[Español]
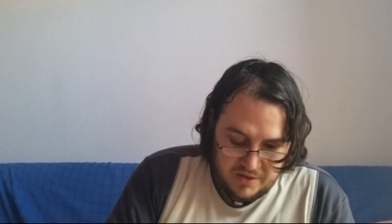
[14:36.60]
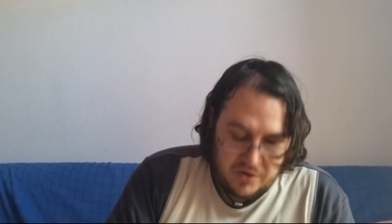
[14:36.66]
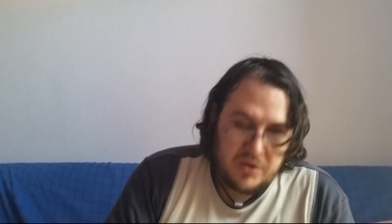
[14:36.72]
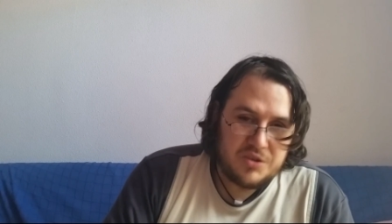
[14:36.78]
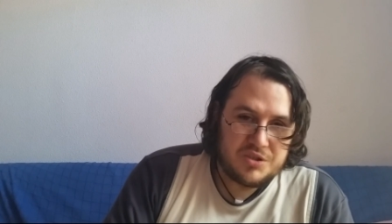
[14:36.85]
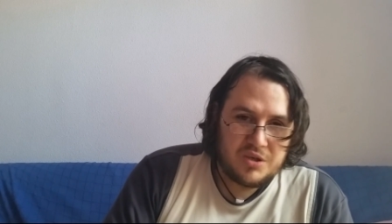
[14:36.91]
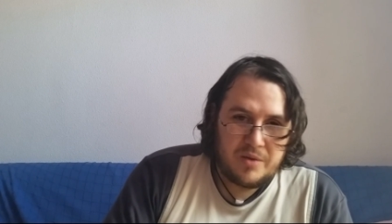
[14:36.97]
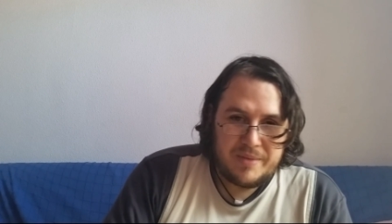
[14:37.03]

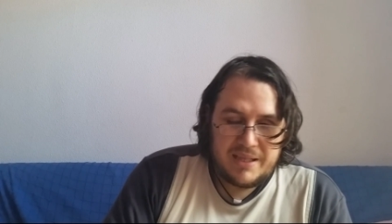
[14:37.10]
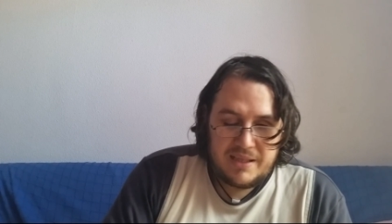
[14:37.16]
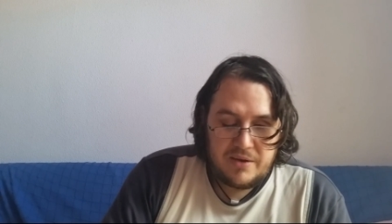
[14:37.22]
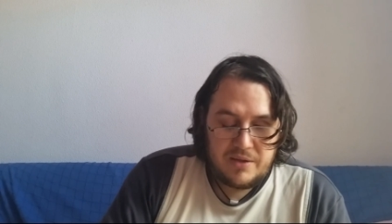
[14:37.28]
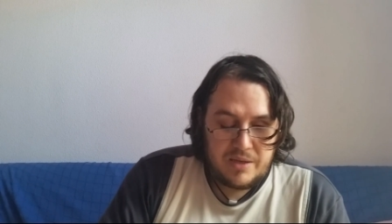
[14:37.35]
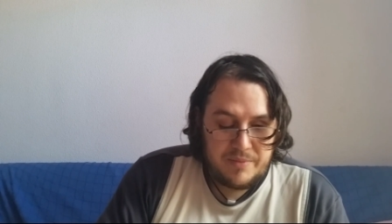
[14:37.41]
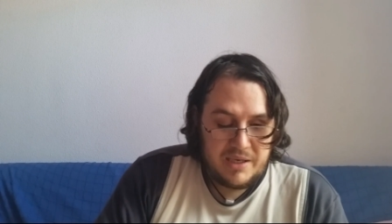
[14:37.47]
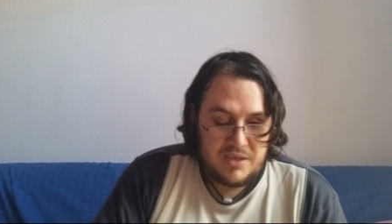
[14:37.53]
creo que os he
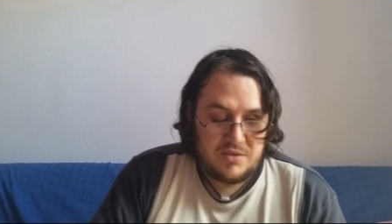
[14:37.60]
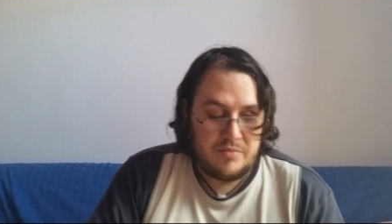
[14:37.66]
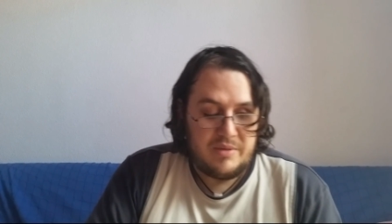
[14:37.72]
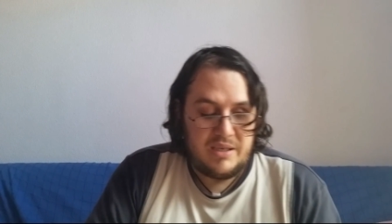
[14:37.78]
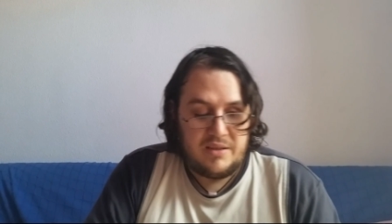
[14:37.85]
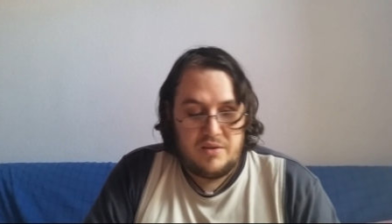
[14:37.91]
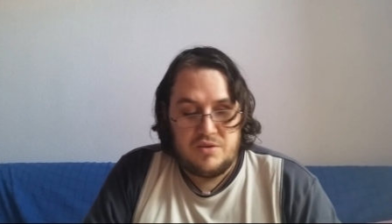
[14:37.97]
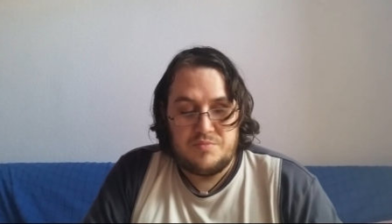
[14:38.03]
comentado también que
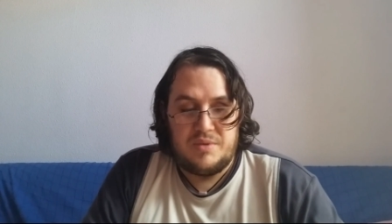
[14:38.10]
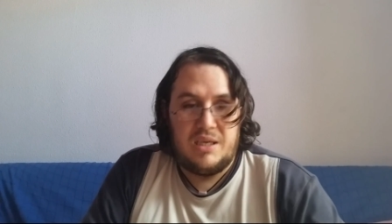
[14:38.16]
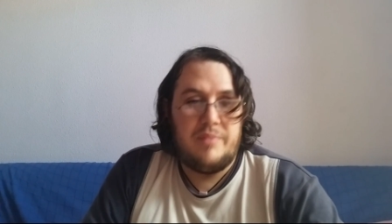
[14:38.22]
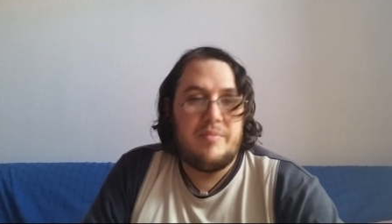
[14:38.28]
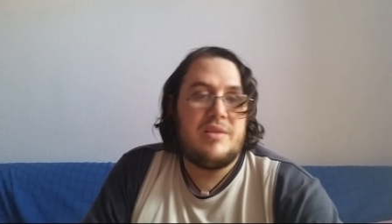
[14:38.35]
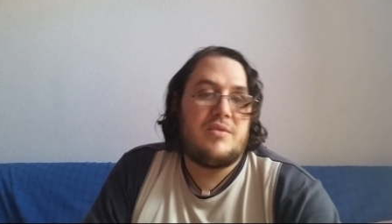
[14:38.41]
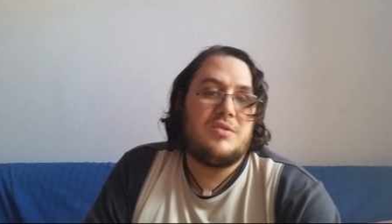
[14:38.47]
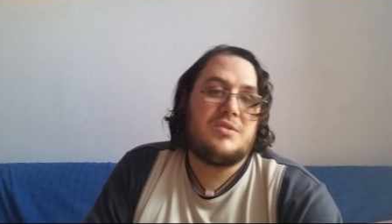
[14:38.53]
son 22
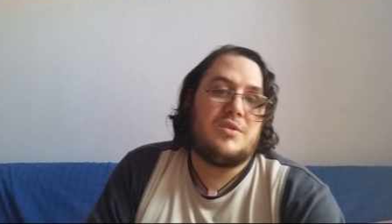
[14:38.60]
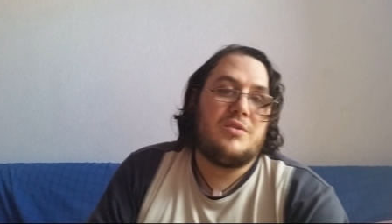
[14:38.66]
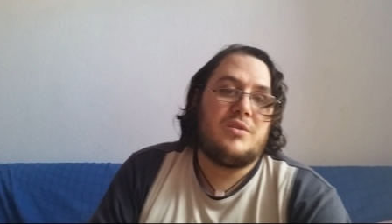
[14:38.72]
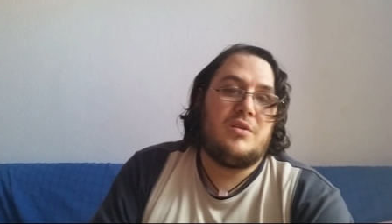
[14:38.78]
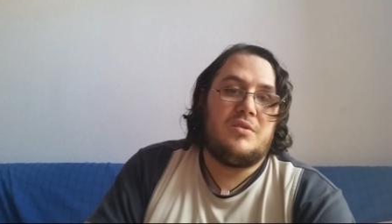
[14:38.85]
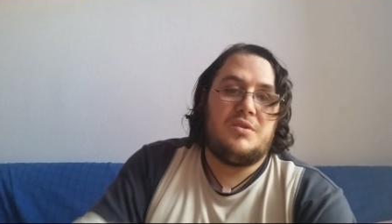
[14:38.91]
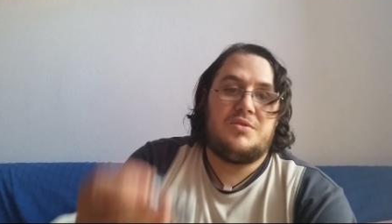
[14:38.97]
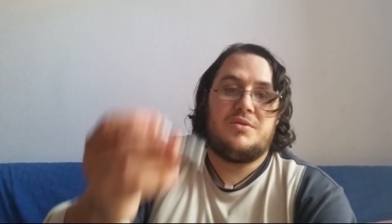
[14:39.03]
milímetros, creo
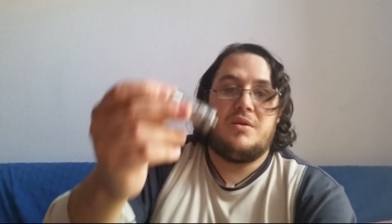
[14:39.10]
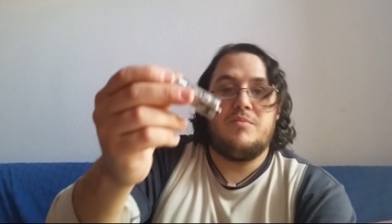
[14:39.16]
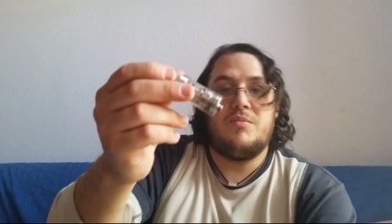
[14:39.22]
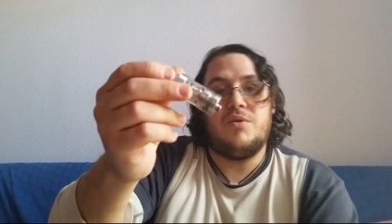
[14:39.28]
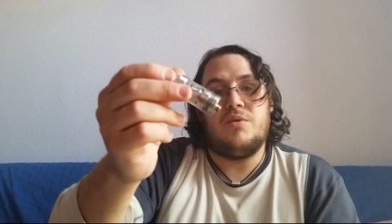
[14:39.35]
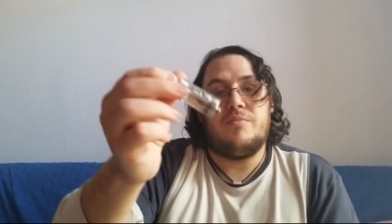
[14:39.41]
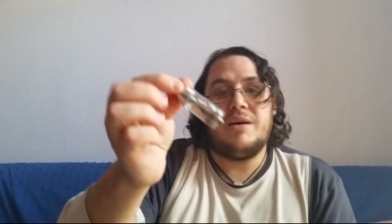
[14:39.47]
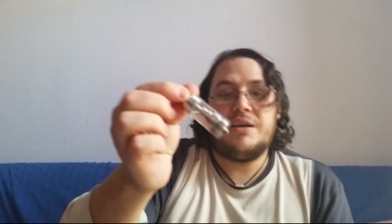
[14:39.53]
que lo he dicho en el
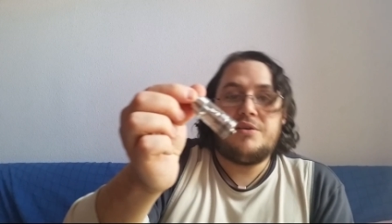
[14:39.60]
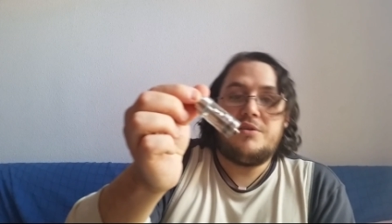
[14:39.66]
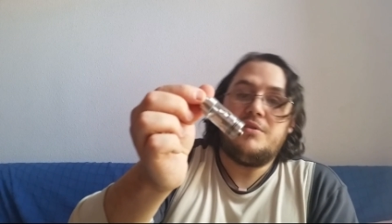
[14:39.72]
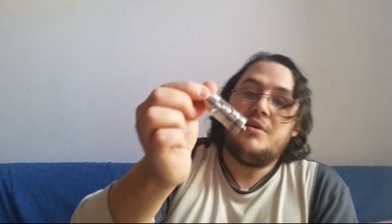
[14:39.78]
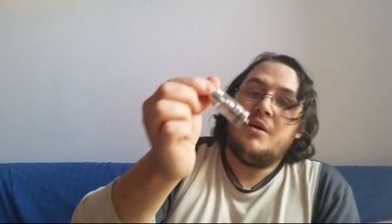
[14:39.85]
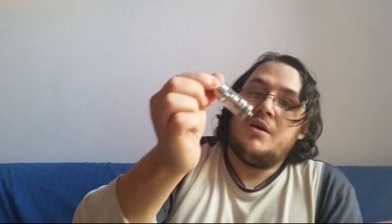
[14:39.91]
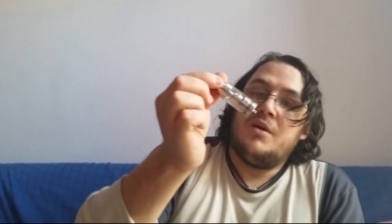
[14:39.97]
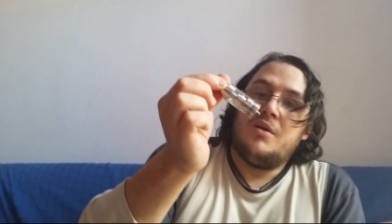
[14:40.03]
modo macro.